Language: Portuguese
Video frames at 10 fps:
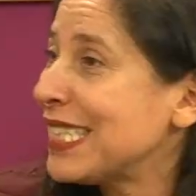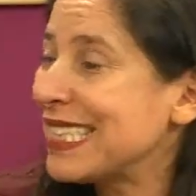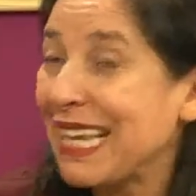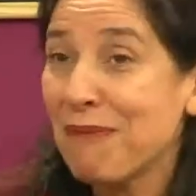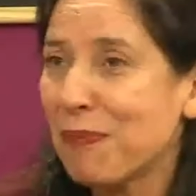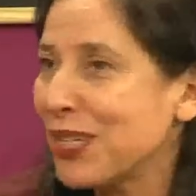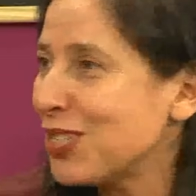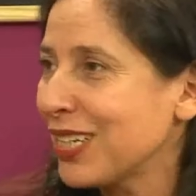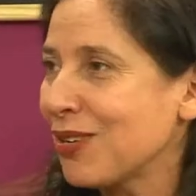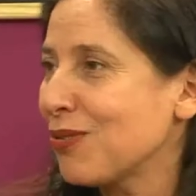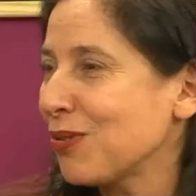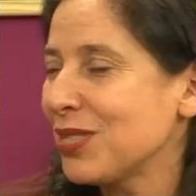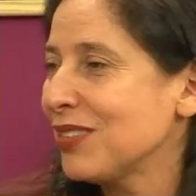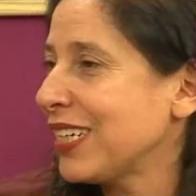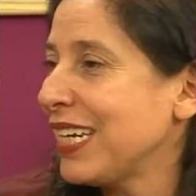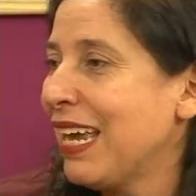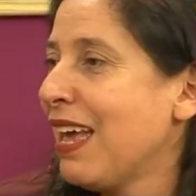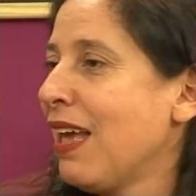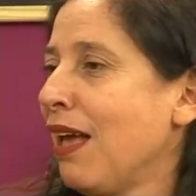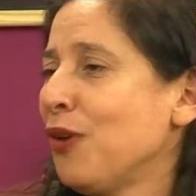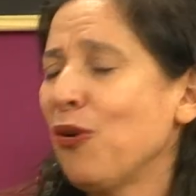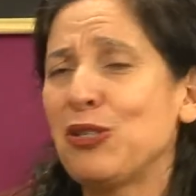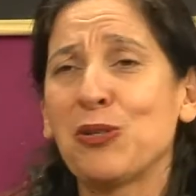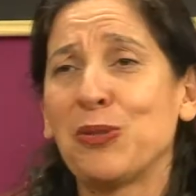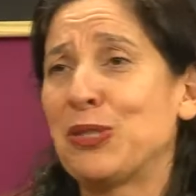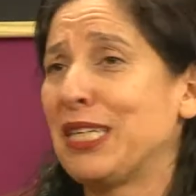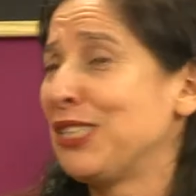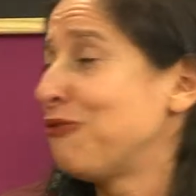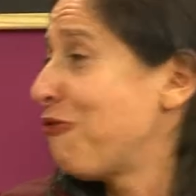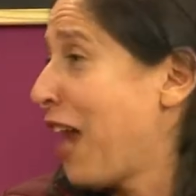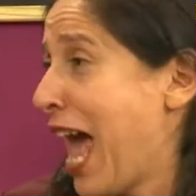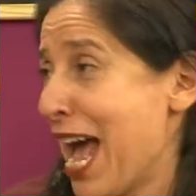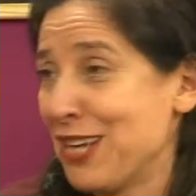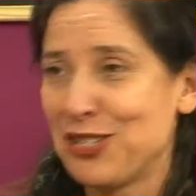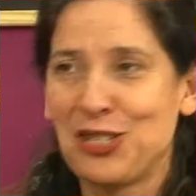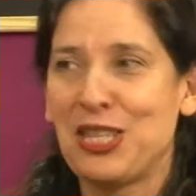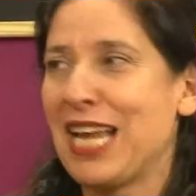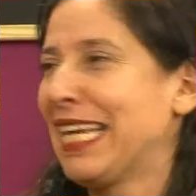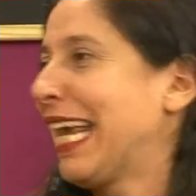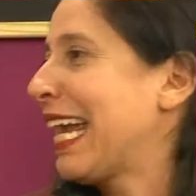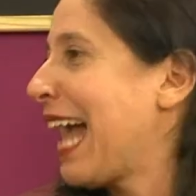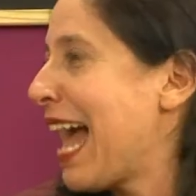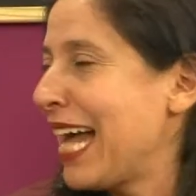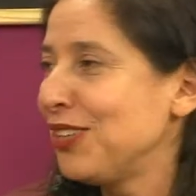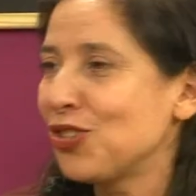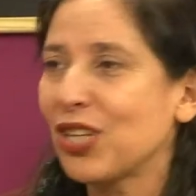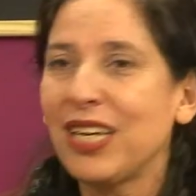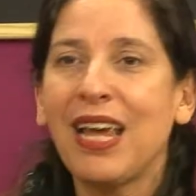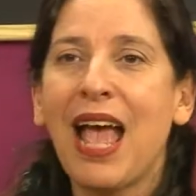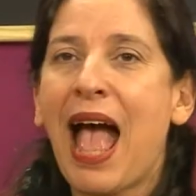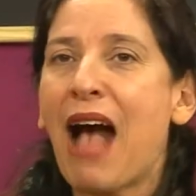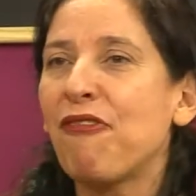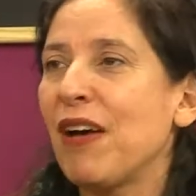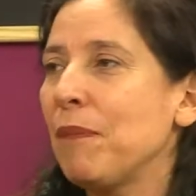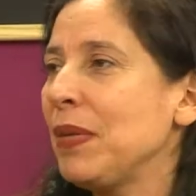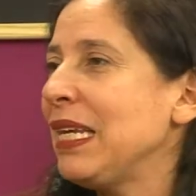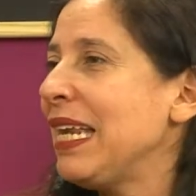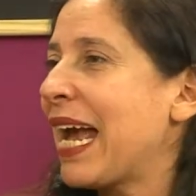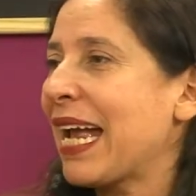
sempre chega à conclusão que nós somos seres frágeis, delicados, é. que a família, a